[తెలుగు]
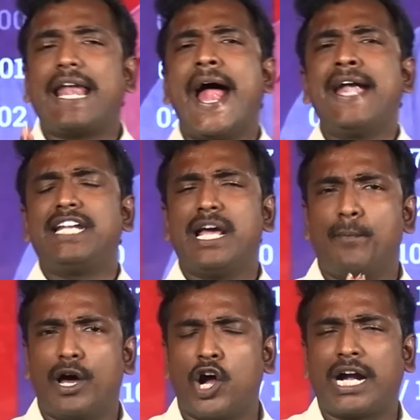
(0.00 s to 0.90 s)
అలాంటి
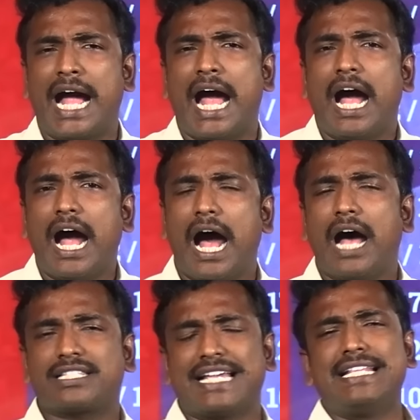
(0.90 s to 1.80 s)
మరొక ఆ
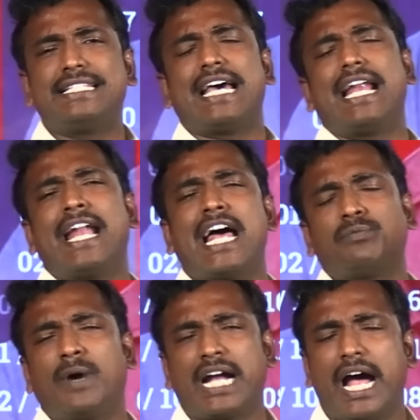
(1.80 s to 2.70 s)

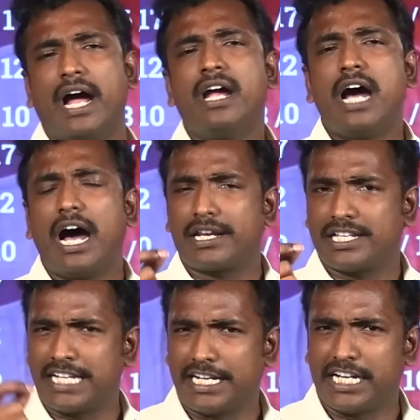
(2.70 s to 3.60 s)
సంచలనాత్మక ఆ
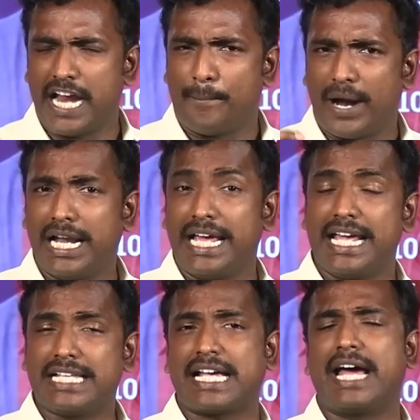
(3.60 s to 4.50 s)
రిజల్ట్నే మళ్ళీ
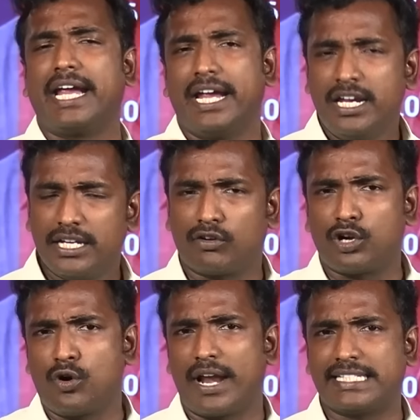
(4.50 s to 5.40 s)
ఈసారి
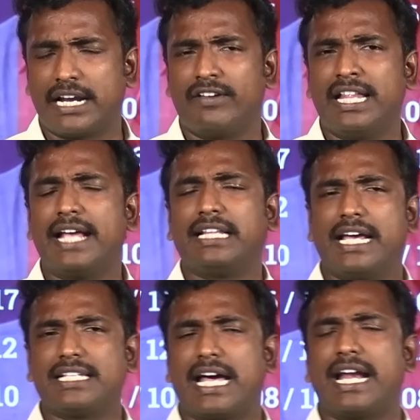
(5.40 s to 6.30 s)
ఇవ్వటం కూడా జరిగింది అయితే
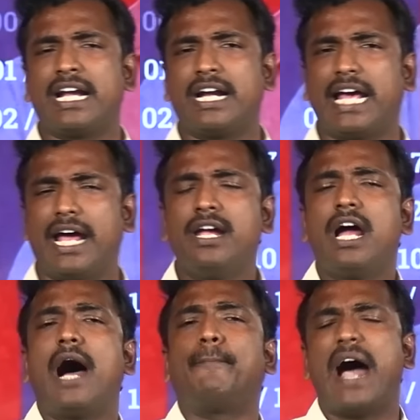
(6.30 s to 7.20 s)
ఈసారి ఏంటంటే
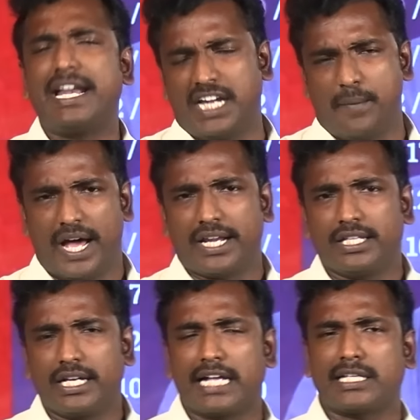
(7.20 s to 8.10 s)
ఆ పార్టీ
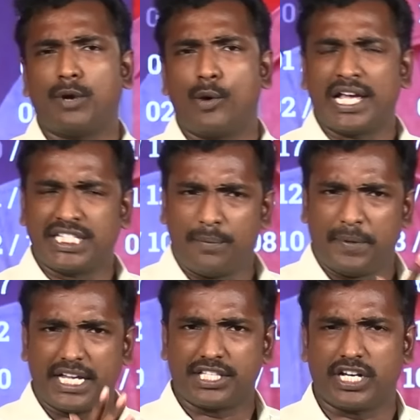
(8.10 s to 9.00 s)
మారింది గతంలో
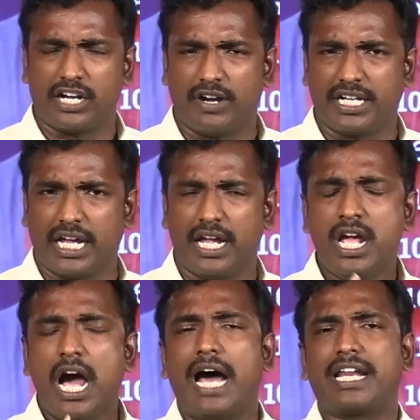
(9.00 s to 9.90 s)
వైసీపీకి ఇచ్చినటువంటి
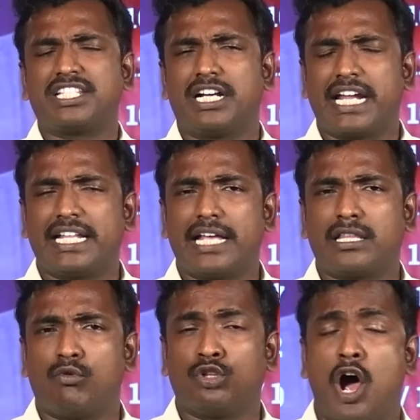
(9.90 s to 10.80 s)
ఆ రిజల్ట్
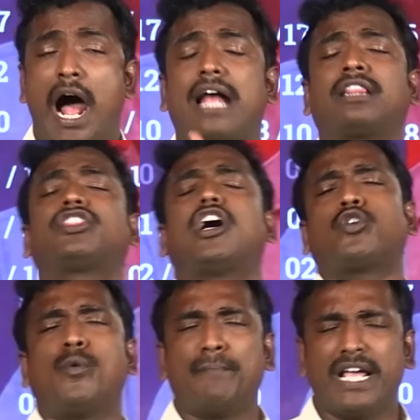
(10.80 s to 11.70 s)
ఏదైతే ఉందో
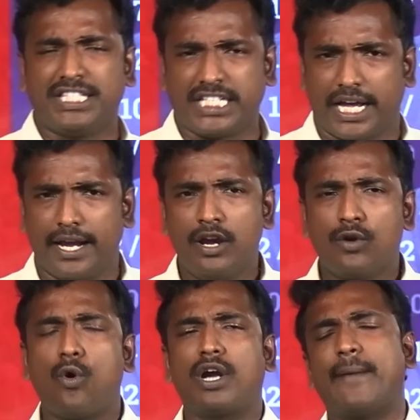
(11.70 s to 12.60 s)
అంతకు మించి
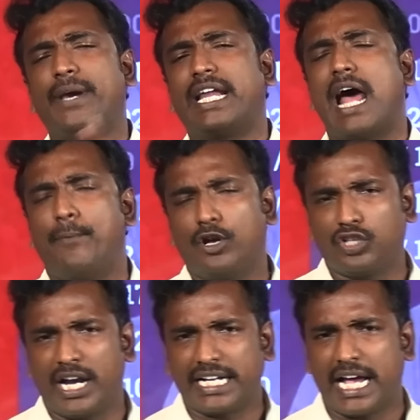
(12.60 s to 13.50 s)
కూటమికి
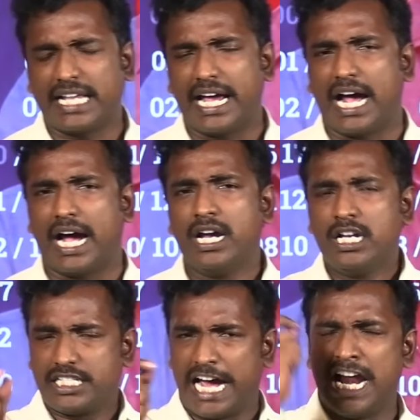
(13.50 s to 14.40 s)
రాబోతున్నట్టుగా అయితే ఆయన
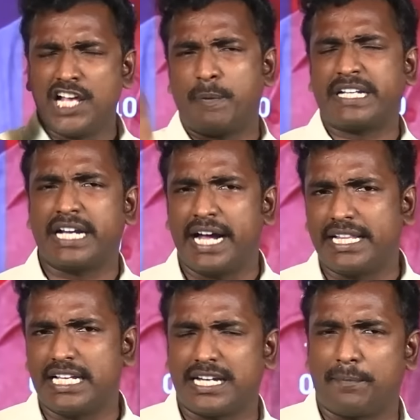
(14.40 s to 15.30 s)
చాలా స్పష్టంగా
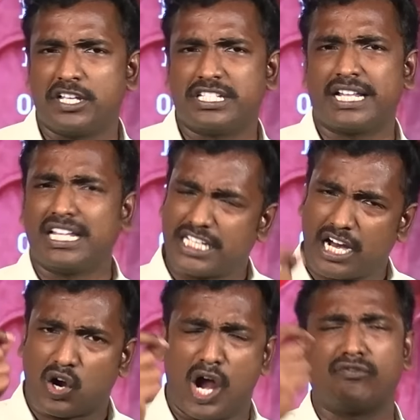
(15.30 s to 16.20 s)
అయితే చెప్పడం జరిగింది
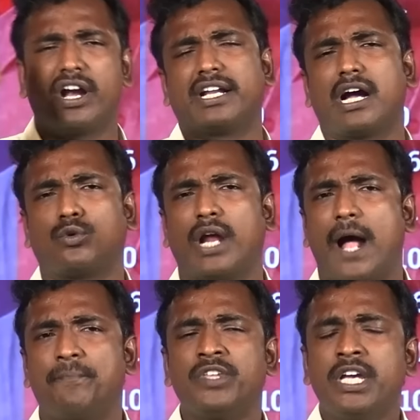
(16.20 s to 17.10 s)
చాలా కాన్ఫిడెంట్గా కూడా
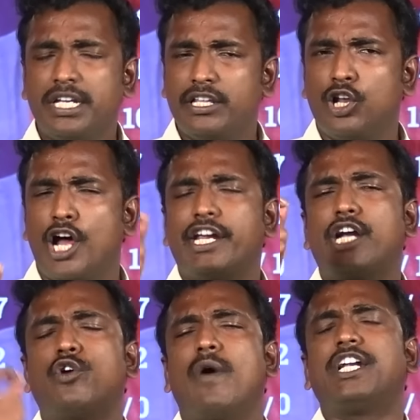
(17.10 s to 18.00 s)
ఇందులో
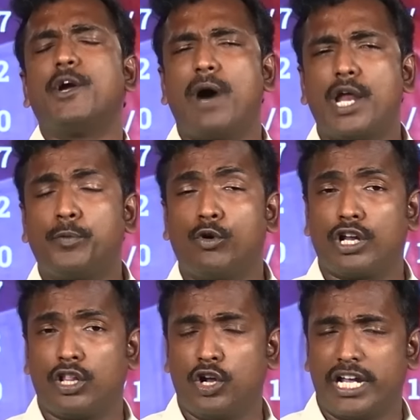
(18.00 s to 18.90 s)
ఎటువంటి మార్పు
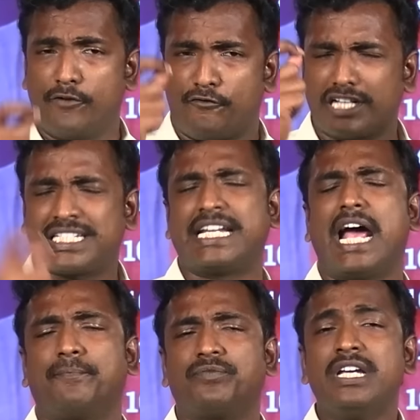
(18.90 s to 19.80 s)
ఉండదు నేను ఫస్ట్
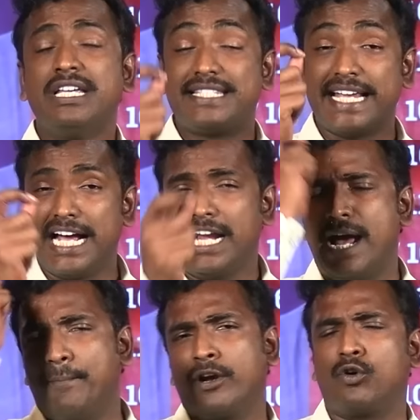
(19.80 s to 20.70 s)
టైం సింగిల్
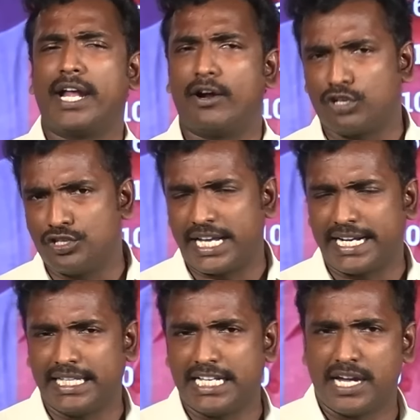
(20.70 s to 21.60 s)
నెంబర్ కూడా ఇవ్వడం
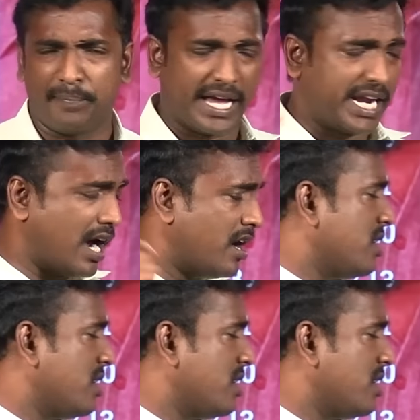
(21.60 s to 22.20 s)
జరిగిందని చెప్పి ఆయన